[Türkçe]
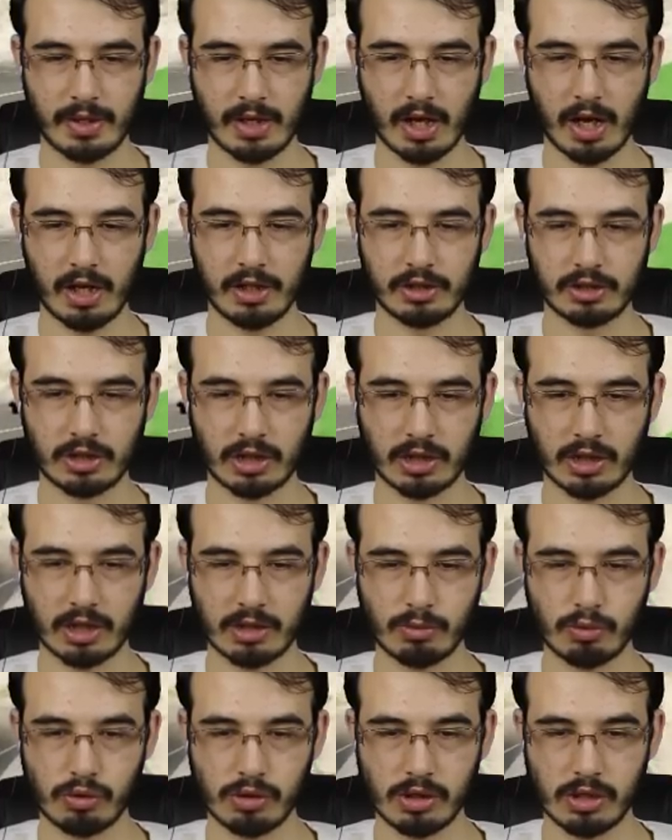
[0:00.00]
Ya
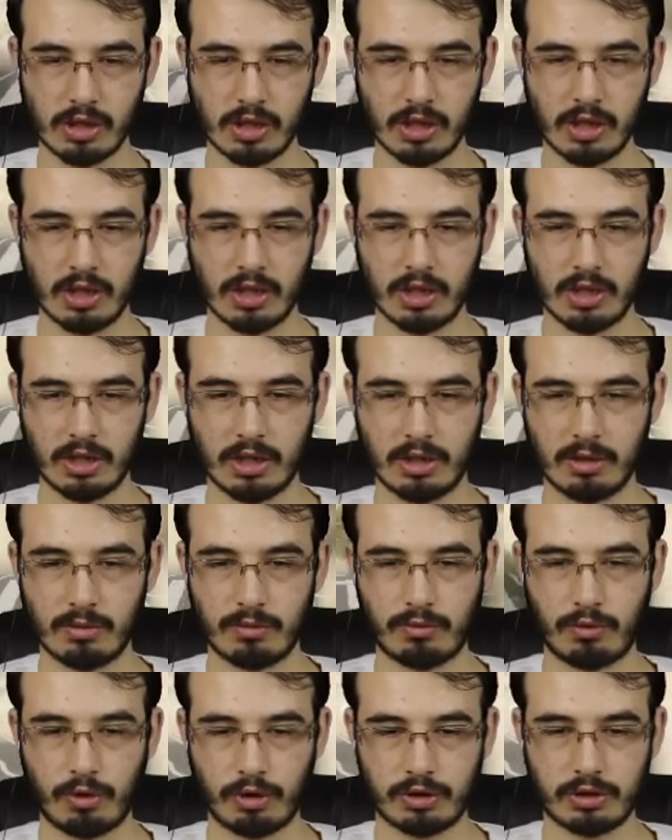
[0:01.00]
insanlar böyle...
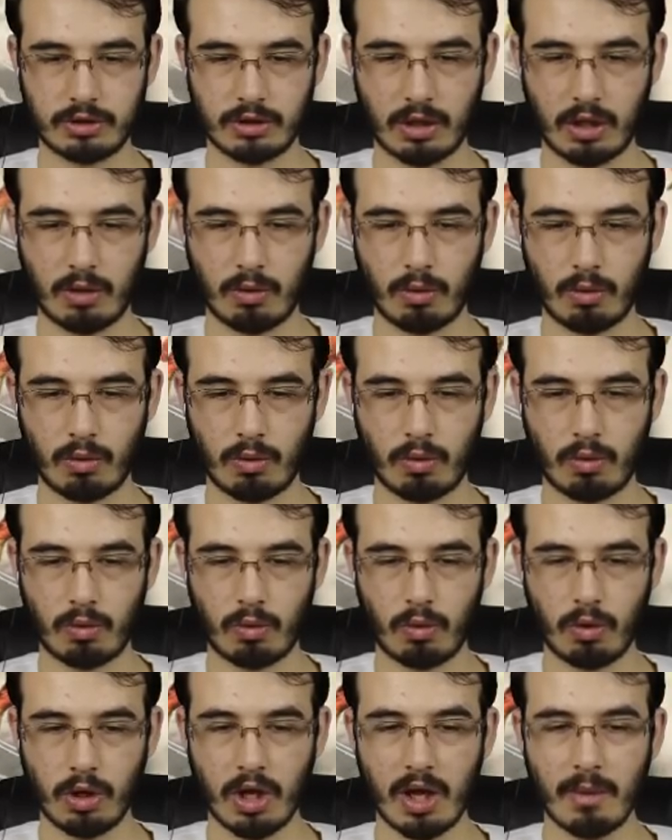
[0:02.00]
Bot...
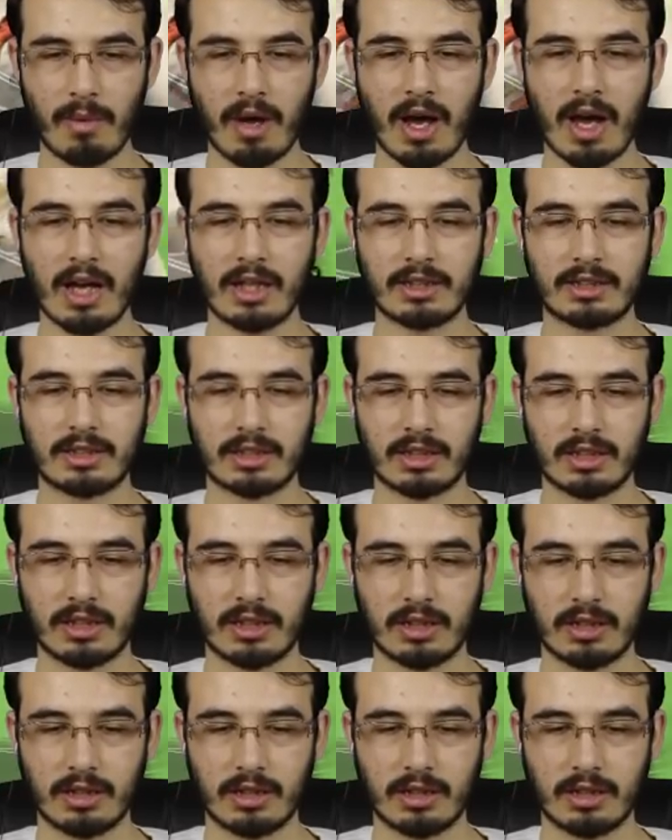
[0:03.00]
Olamaz.